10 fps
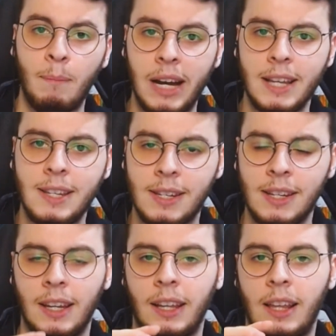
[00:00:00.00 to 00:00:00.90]
mas
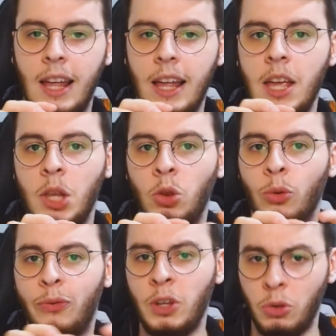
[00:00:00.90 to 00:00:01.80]
que,
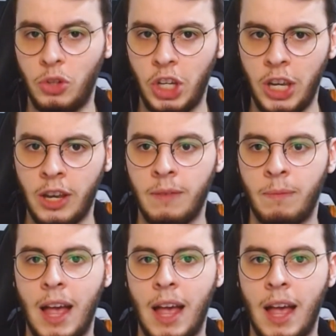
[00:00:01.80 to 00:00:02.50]
no fim do dia,